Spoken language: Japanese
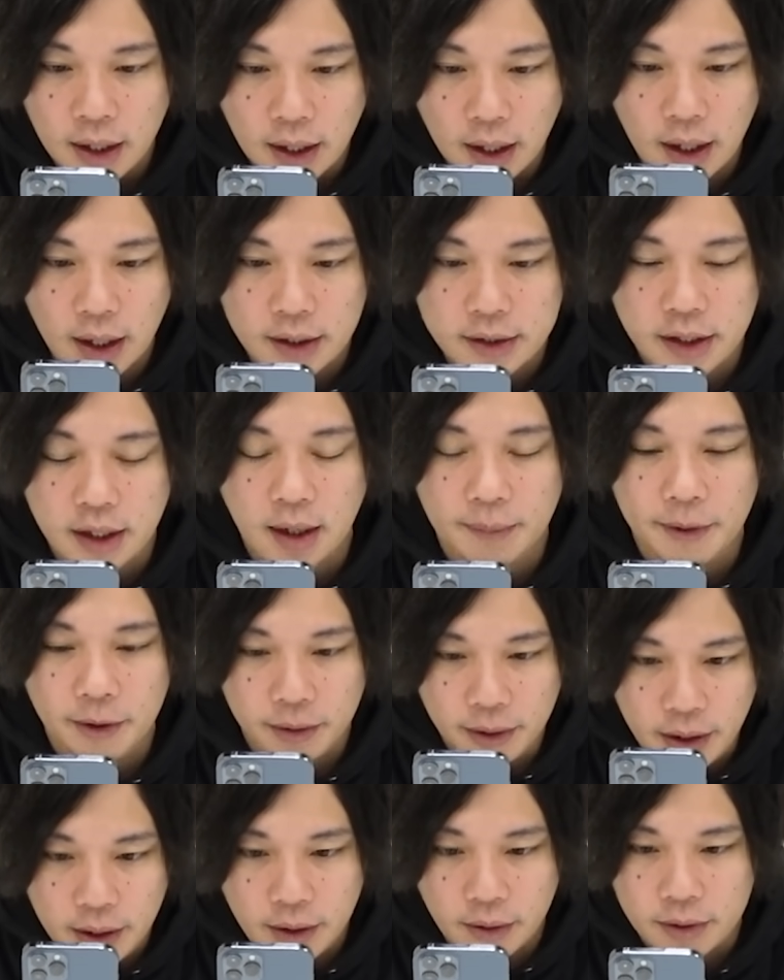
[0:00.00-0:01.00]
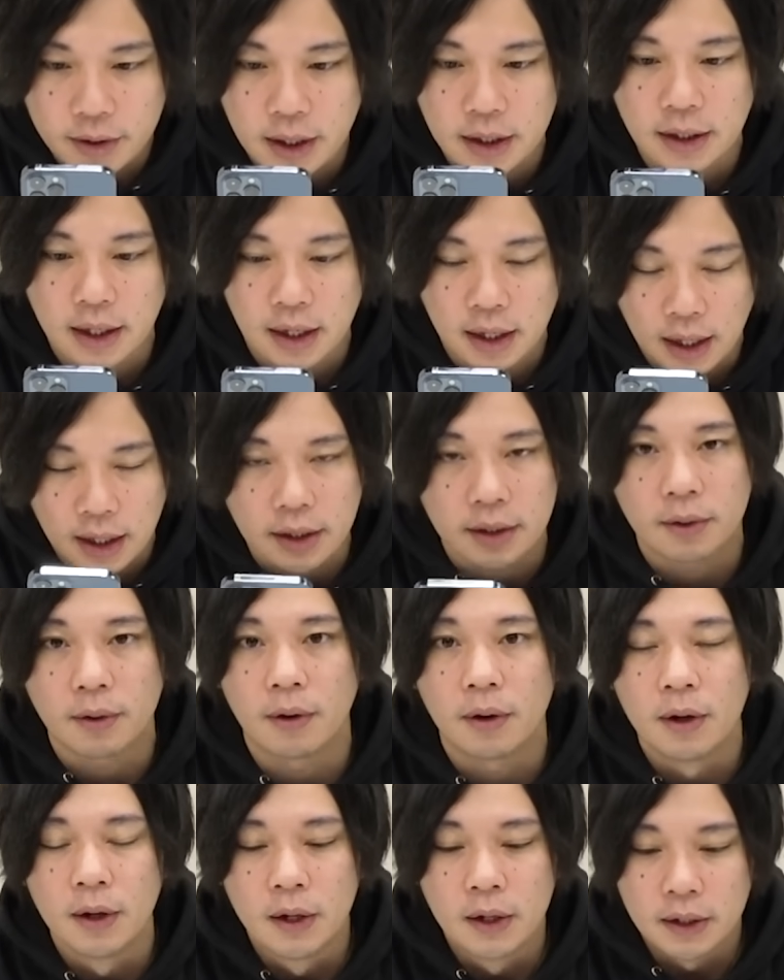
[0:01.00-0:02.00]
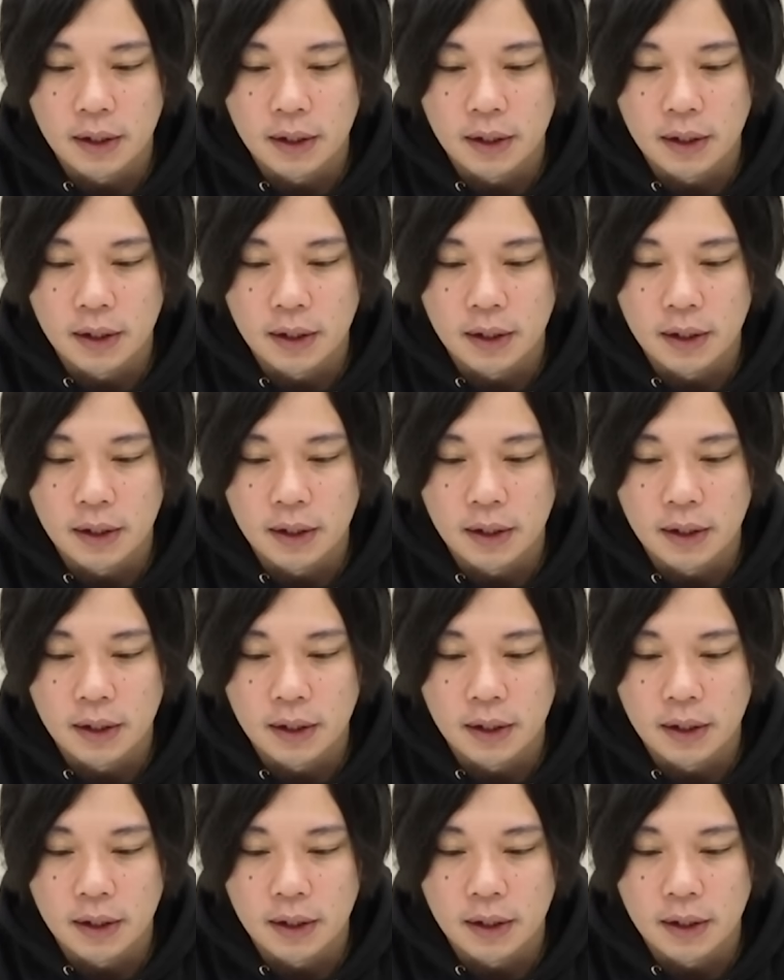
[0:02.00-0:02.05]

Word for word: えー、草壁より威力が高いと。